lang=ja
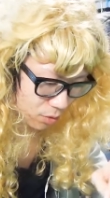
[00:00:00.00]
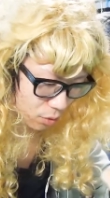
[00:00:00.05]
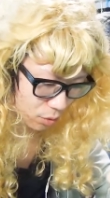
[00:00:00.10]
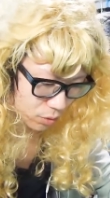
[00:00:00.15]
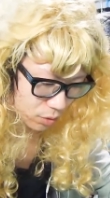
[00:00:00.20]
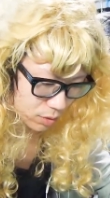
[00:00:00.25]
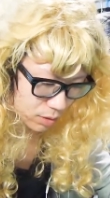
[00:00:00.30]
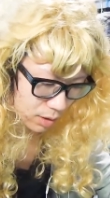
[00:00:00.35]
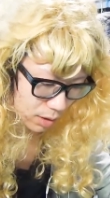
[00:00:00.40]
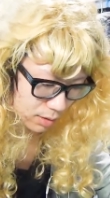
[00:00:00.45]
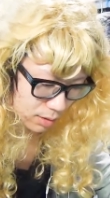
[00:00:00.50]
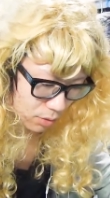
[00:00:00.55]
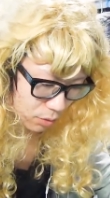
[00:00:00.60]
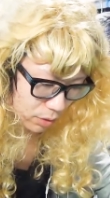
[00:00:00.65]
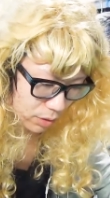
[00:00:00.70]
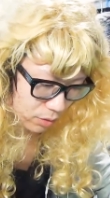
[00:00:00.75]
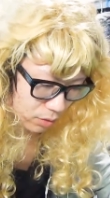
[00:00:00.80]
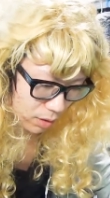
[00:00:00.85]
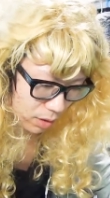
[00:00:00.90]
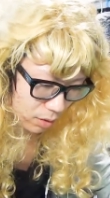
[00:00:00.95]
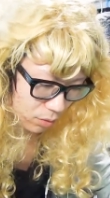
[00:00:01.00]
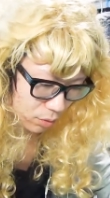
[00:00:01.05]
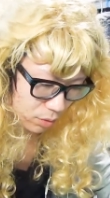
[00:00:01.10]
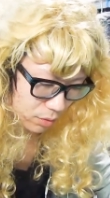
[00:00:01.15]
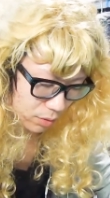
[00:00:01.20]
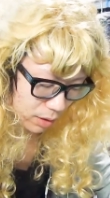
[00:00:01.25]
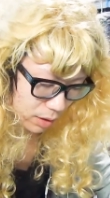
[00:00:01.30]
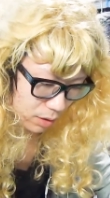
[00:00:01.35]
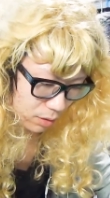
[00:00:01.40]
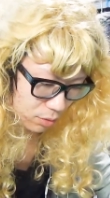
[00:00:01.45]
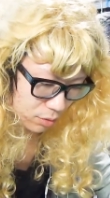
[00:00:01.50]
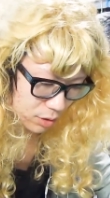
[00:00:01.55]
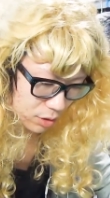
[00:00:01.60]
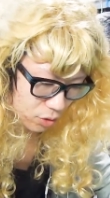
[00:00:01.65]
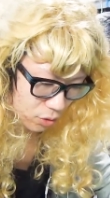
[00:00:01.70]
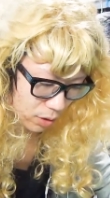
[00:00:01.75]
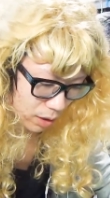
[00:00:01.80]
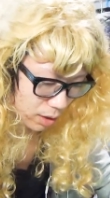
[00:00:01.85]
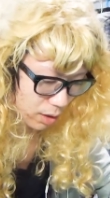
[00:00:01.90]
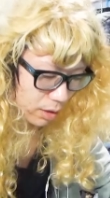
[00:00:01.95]
この人使った方がいいか。この人は何封
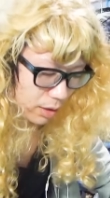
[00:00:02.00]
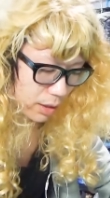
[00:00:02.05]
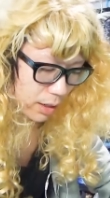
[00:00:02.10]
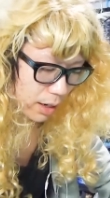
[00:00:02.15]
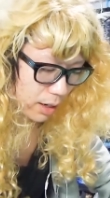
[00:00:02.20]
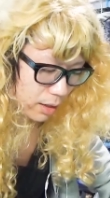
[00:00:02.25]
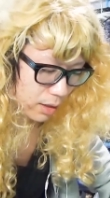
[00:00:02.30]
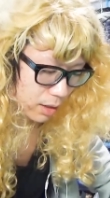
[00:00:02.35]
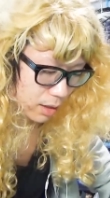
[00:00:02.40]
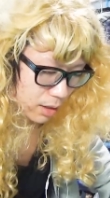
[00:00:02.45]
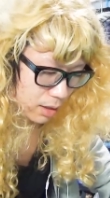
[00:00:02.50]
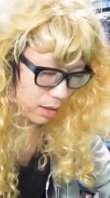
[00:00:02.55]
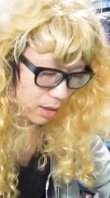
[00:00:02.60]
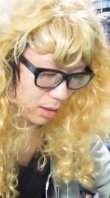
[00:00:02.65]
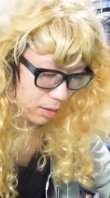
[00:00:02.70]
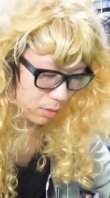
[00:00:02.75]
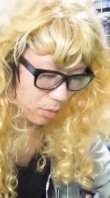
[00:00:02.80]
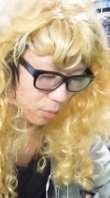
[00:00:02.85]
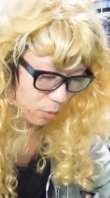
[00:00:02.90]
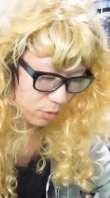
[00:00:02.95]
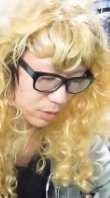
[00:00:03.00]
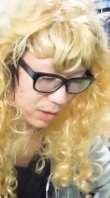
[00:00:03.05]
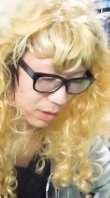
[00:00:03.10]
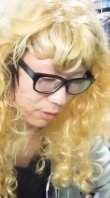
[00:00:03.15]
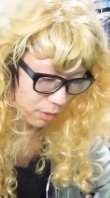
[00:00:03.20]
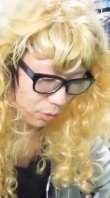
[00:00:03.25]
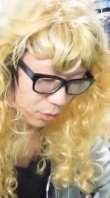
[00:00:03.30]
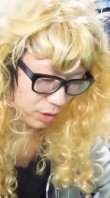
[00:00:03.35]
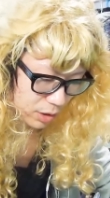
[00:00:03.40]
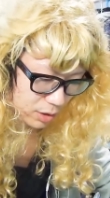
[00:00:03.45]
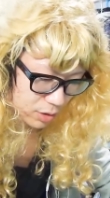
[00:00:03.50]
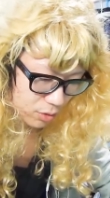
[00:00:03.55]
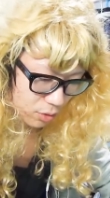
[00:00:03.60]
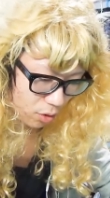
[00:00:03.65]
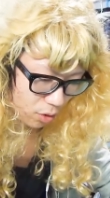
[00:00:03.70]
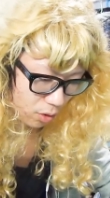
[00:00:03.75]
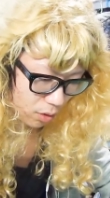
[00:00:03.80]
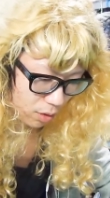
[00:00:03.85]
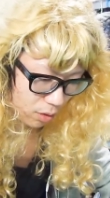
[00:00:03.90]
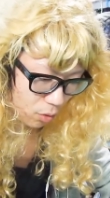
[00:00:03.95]
じ状態あ、関係ない。えっ、ー、と、ボンちゃんはお肉
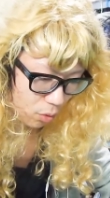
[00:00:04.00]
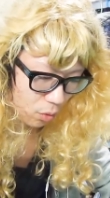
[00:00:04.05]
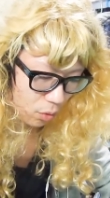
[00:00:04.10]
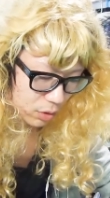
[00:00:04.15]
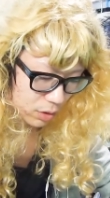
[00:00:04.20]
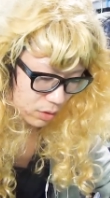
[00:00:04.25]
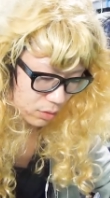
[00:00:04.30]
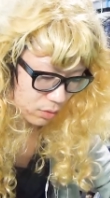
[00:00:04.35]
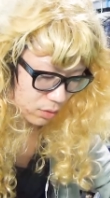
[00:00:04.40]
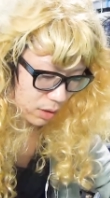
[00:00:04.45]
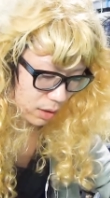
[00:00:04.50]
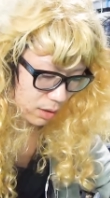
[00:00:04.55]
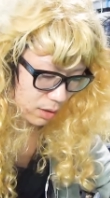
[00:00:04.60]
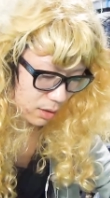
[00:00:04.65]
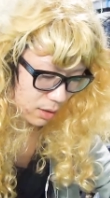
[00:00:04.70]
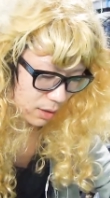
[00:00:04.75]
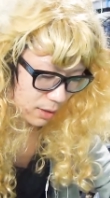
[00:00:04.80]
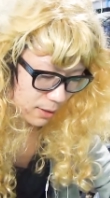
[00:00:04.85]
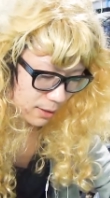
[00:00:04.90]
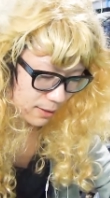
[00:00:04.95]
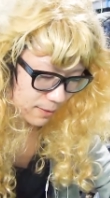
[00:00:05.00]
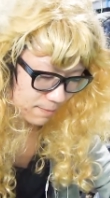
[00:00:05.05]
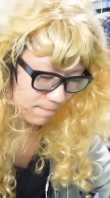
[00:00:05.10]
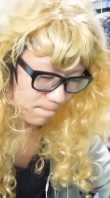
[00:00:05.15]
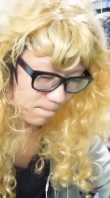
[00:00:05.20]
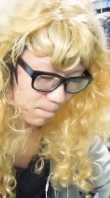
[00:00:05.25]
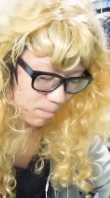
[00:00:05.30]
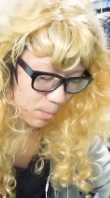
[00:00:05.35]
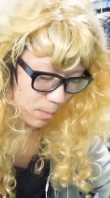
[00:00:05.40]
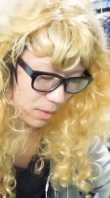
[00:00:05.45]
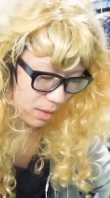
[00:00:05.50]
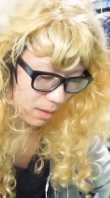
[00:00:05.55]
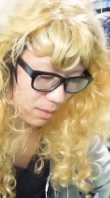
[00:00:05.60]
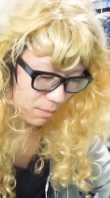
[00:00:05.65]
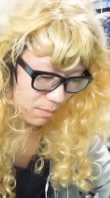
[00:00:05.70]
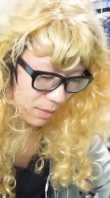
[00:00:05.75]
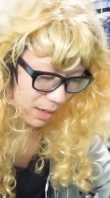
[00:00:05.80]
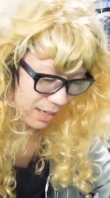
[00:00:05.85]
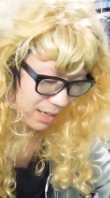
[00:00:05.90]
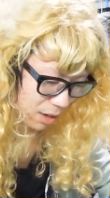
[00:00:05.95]
を心にするのか。
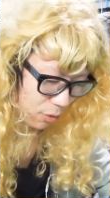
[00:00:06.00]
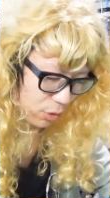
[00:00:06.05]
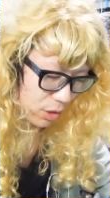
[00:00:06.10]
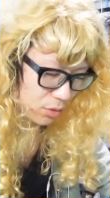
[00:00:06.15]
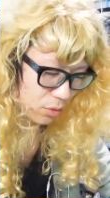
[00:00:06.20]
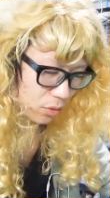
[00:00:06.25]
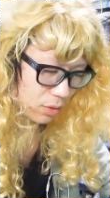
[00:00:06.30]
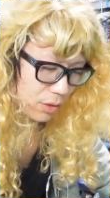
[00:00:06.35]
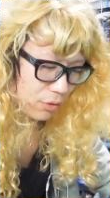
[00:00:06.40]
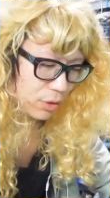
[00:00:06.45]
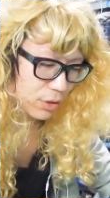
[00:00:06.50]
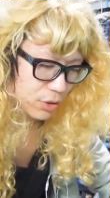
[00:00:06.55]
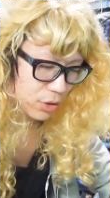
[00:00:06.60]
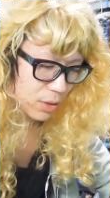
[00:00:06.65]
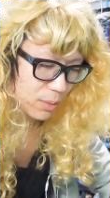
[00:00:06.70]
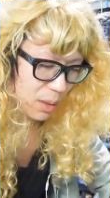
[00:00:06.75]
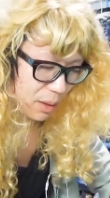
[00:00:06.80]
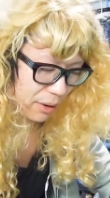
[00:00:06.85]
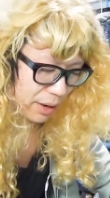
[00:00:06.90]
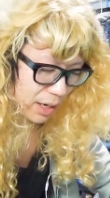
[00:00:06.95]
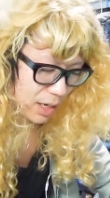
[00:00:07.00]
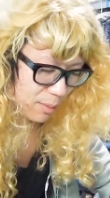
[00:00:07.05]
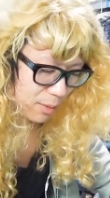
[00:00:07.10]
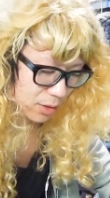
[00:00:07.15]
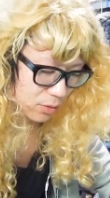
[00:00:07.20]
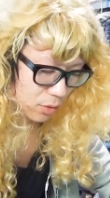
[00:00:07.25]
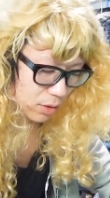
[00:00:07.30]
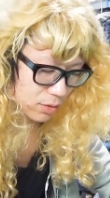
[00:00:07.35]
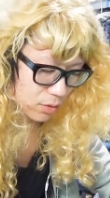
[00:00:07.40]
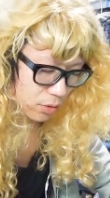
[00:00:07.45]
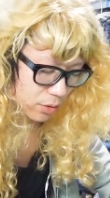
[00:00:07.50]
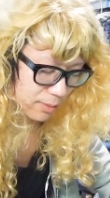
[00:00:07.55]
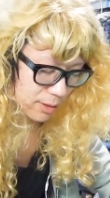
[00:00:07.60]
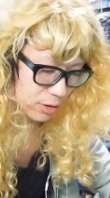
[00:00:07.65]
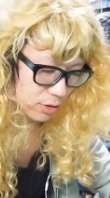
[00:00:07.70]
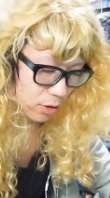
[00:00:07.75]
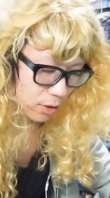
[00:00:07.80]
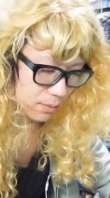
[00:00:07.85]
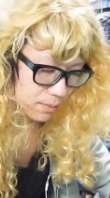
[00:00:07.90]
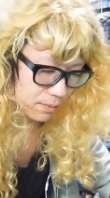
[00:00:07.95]
まあいや、お肉取った方がいいでしょ、今は。今はとりあえず取り
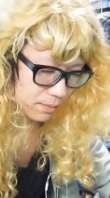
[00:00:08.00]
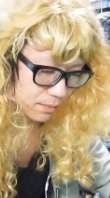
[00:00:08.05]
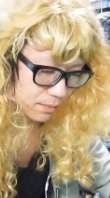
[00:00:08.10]
ましょう。